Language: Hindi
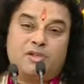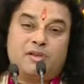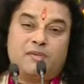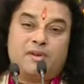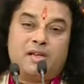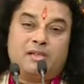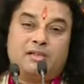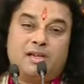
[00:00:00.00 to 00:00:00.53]

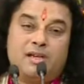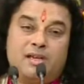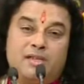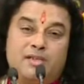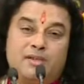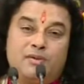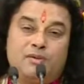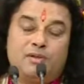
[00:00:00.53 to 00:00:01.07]
शव यात्राएं
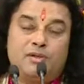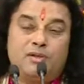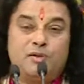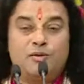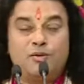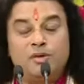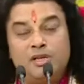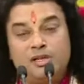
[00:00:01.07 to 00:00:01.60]
ऐसी होती हैं
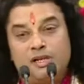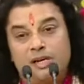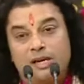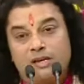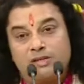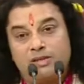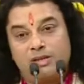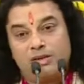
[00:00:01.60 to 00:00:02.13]
जिनको देखकर
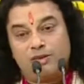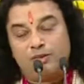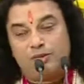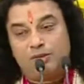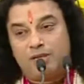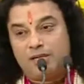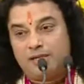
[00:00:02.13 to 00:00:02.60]
आश्चर्य होता